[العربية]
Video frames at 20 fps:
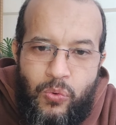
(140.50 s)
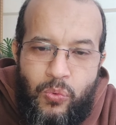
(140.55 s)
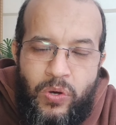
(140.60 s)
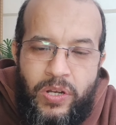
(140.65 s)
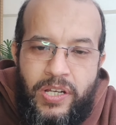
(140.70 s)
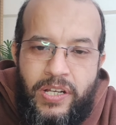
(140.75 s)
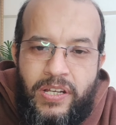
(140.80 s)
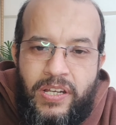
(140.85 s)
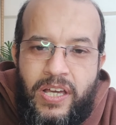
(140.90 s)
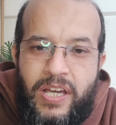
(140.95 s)

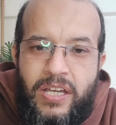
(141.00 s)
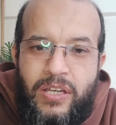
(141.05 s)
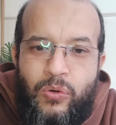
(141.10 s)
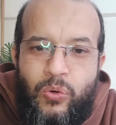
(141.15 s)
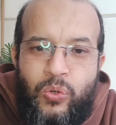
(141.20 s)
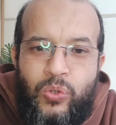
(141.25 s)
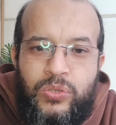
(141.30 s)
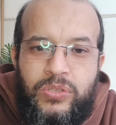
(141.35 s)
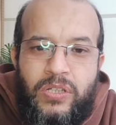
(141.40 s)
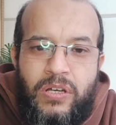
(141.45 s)

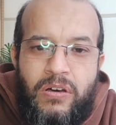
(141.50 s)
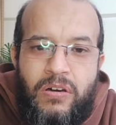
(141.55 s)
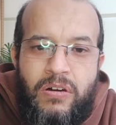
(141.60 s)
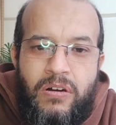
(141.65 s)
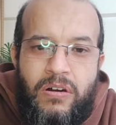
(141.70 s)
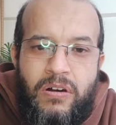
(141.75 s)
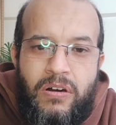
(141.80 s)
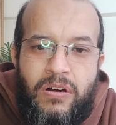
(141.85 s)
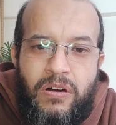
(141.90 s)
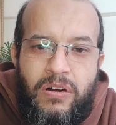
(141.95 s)
ولله
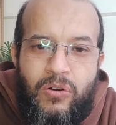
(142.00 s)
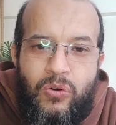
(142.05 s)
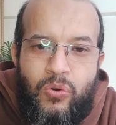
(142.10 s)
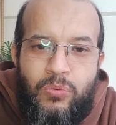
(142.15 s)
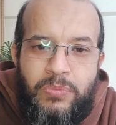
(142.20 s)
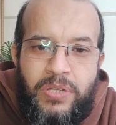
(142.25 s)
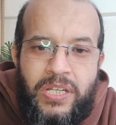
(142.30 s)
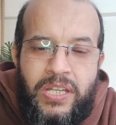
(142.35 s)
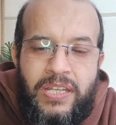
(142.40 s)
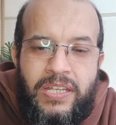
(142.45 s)
عتقاء
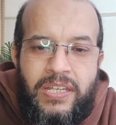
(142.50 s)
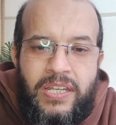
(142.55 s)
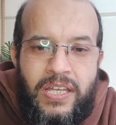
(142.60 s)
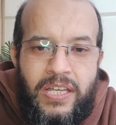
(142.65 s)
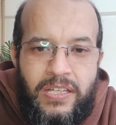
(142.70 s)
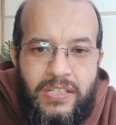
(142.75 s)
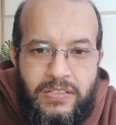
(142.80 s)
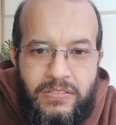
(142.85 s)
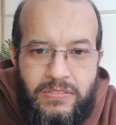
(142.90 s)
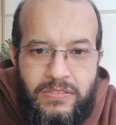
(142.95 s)
من
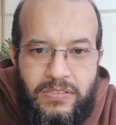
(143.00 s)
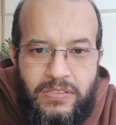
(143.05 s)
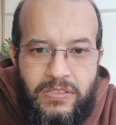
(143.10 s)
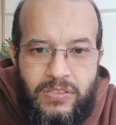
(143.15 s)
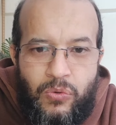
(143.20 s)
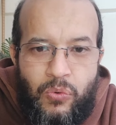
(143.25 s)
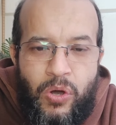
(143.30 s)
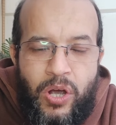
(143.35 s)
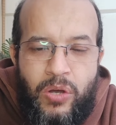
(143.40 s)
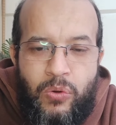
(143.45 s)
النار
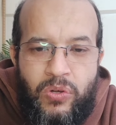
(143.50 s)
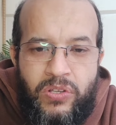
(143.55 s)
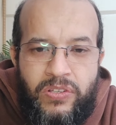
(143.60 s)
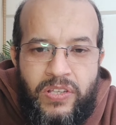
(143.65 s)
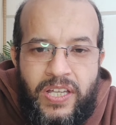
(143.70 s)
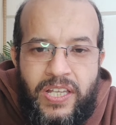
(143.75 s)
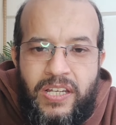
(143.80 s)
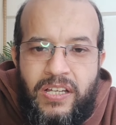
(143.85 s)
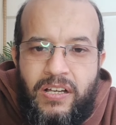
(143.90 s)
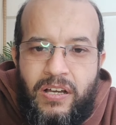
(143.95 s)

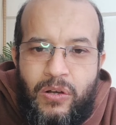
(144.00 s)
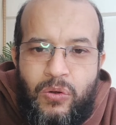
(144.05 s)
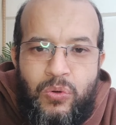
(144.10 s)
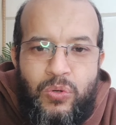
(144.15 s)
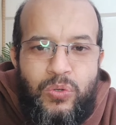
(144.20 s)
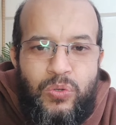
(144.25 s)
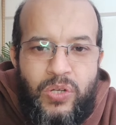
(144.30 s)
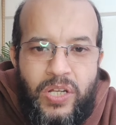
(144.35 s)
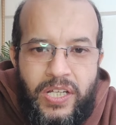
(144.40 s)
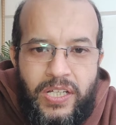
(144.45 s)
وذلك
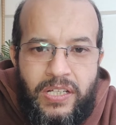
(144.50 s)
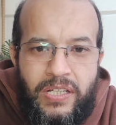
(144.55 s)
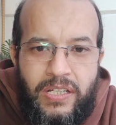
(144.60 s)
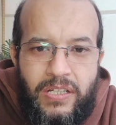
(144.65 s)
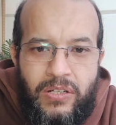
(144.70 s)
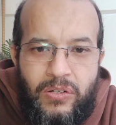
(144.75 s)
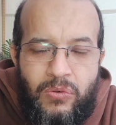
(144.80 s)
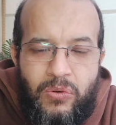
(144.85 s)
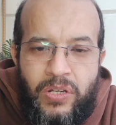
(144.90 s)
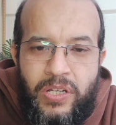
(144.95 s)
كل ليلة
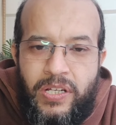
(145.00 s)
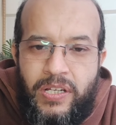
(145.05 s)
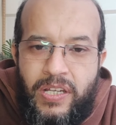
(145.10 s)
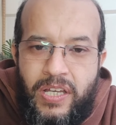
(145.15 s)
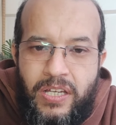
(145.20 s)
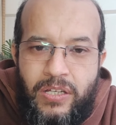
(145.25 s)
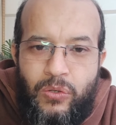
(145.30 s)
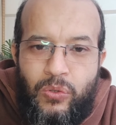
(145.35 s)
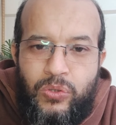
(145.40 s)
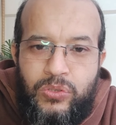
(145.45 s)

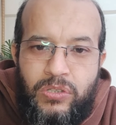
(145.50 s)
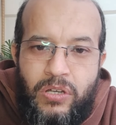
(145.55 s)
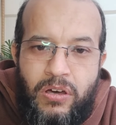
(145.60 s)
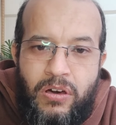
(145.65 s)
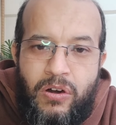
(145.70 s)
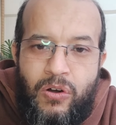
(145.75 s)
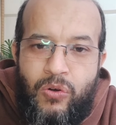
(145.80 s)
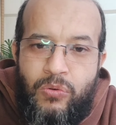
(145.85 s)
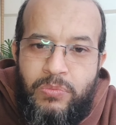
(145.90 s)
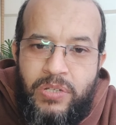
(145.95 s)
ولله
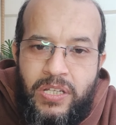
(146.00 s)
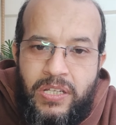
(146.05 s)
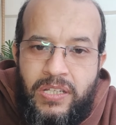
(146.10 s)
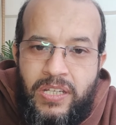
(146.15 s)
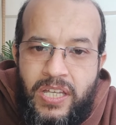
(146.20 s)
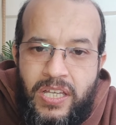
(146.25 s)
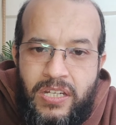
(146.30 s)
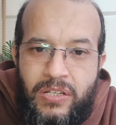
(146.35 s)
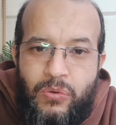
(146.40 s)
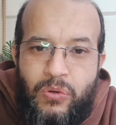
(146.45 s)
عتقاء من
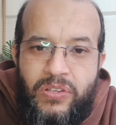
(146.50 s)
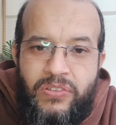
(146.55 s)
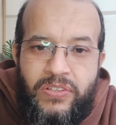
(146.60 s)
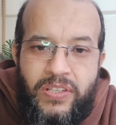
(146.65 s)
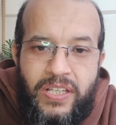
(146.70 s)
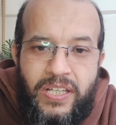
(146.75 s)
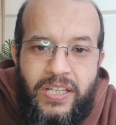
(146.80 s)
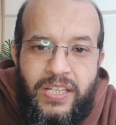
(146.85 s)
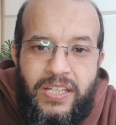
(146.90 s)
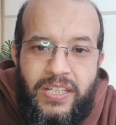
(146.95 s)
النار
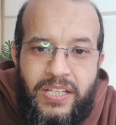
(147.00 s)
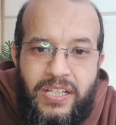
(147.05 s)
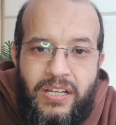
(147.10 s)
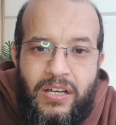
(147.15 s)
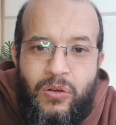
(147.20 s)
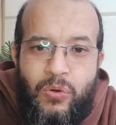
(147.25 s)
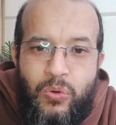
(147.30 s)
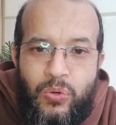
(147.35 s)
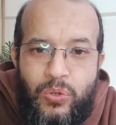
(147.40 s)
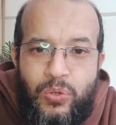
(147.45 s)

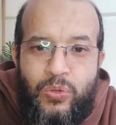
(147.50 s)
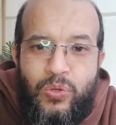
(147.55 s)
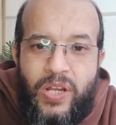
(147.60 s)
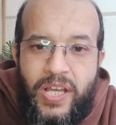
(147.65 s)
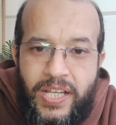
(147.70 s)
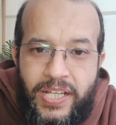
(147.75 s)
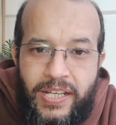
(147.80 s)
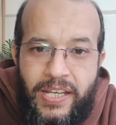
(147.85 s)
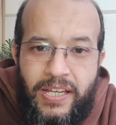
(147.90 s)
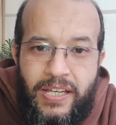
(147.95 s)
وذلك كل
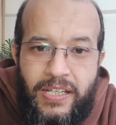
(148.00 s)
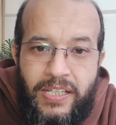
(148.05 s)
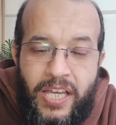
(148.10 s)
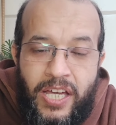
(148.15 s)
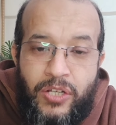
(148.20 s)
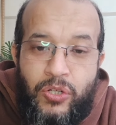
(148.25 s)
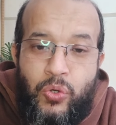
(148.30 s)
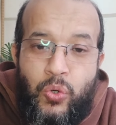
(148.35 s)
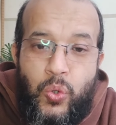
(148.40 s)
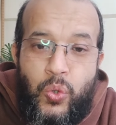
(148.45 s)
ليلة
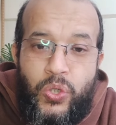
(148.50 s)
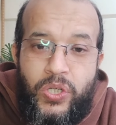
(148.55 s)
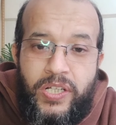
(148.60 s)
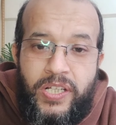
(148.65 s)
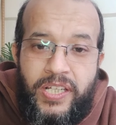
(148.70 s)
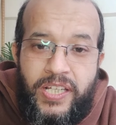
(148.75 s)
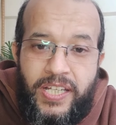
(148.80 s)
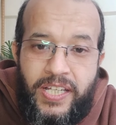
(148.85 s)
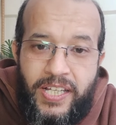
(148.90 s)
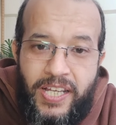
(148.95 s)
يعني
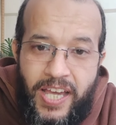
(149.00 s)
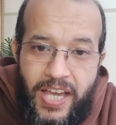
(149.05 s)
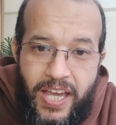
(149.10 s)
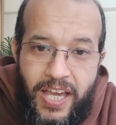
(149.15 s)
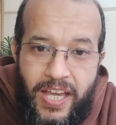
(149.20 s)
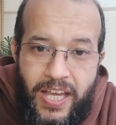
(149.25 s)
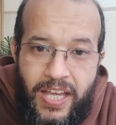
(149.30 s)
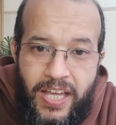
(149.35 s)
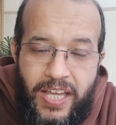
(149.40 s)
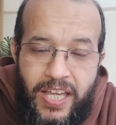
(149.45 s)
كل ليلة
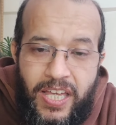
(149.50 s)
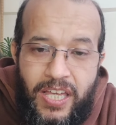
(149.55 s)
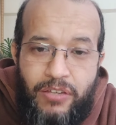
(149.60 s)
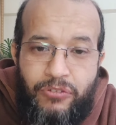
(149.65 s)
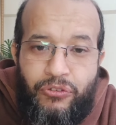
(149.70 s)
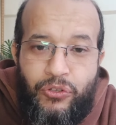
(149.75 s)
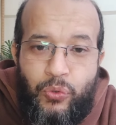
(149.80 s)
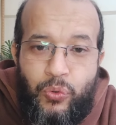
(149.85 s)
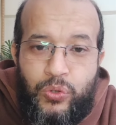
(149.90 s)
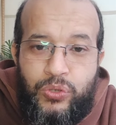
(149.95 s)

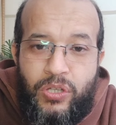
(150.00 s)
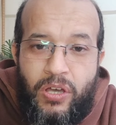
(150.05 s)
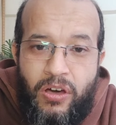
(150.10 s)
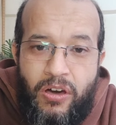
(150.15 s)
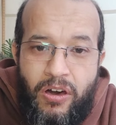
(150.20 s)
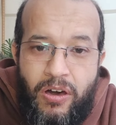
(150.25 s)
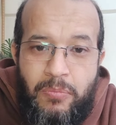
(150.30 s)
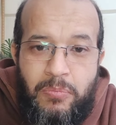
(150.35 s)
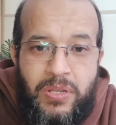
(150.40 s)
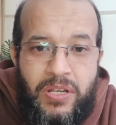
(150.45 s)
في
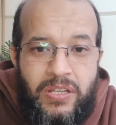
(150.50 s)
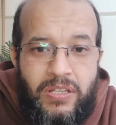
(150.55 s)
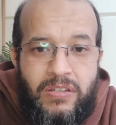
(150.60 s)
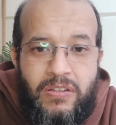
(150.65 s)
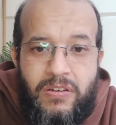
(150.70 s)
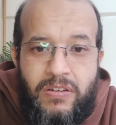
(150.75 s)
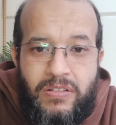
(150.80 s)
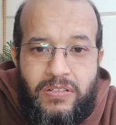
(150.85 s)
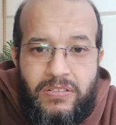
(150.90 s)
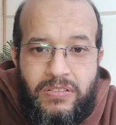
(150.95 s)
عتقاء من
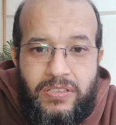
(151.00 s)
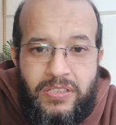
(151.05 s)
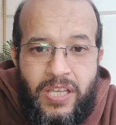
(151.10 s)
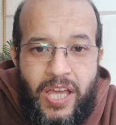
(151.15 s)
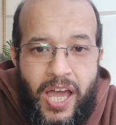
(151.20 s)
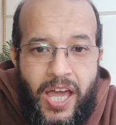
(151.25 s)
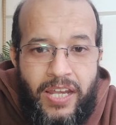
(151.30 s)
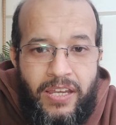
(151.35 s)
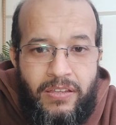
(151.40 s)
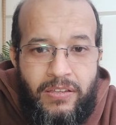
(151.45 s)
النار
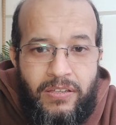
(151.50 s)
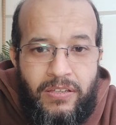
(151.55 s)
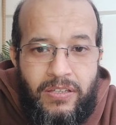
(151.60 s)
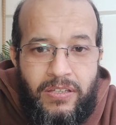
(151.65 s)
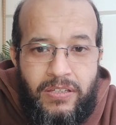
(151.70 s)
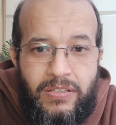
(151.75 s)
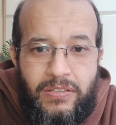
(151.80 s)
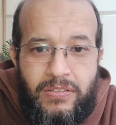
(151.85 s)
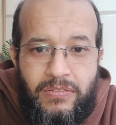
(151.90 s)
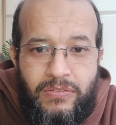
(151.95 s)

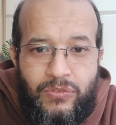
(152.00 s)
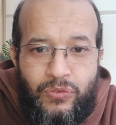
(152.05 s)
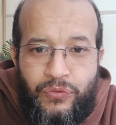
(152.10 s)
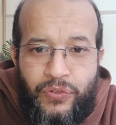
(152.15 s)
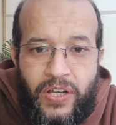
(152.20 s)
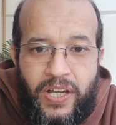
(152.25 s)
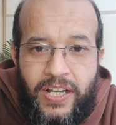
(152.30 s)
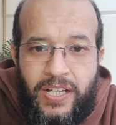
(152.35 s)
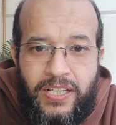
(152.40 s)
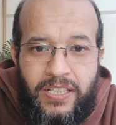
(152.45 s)
يعني
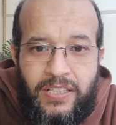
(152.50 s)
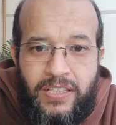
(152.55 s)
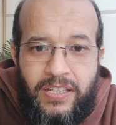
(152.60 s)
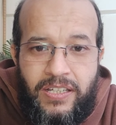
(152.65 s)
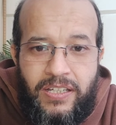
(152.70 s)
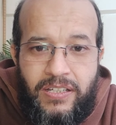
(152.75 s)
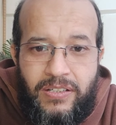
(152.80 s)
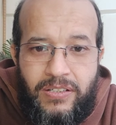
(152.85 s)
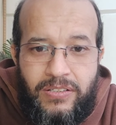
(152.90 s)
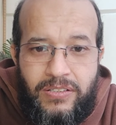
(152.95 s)
تفاجأ
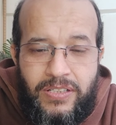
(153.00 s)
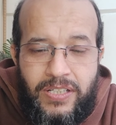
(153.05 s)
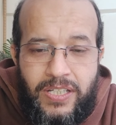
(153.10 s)
كده